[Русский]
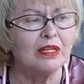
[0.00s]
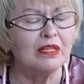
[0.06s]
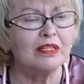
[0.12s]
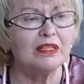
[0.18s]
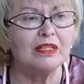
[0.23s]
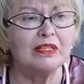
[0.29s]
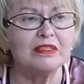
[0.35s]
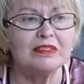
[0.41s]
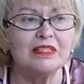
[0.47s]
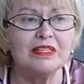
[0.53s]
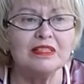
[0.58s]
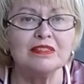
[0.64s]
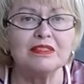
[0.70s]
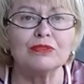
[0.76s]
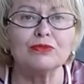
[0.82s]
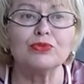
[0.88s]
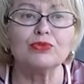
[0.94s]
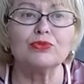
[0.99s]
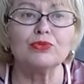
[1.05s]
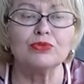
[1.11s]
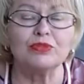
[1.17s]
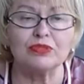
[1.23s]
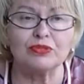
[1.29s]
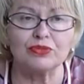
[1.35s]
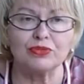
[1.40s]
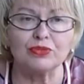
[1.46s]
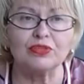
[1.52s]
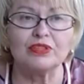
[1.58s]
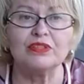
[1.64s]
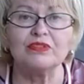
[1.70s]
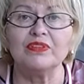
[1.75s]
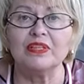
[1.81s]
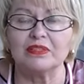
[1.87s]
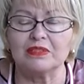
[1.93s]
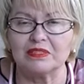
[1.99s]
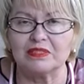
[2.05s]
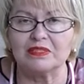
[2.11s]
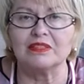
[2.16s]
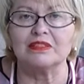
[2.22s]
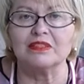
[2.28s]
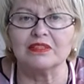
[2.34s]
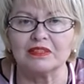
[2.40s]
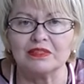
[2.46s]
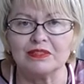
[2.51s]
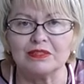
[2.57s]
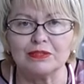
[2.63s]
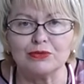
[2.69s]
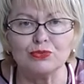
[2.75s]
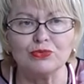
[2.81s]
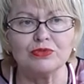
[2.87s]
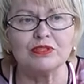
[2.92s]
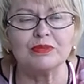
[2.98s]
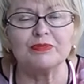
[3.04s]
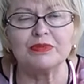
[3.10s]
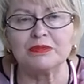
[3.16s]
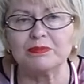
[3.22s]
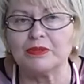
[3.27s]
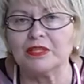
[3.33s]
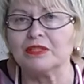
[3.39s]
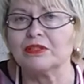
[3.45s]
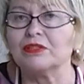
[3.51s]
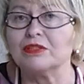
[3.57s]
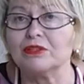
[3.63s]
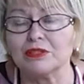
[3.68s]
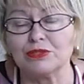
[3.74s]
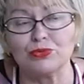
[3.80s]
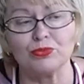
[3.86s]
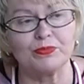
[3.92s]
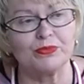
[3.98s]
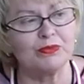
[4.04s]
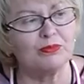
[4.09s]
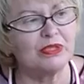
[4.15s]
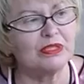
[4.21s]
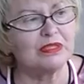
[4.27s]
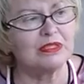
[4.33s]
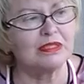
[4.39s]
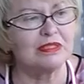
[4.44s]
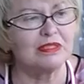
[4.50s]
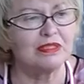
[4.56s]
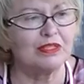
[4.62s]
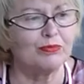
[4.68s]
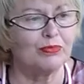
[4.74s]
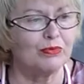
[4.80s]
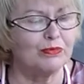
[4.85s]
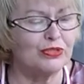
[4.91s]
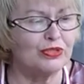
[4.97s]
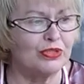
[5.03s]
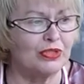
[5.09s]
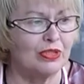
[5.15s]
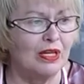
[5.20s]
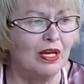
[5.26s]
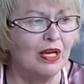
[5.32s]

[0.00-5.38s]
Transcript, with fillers: реализации вот той 49 статьи Конституции бесплатной и доступной медицинской помощи.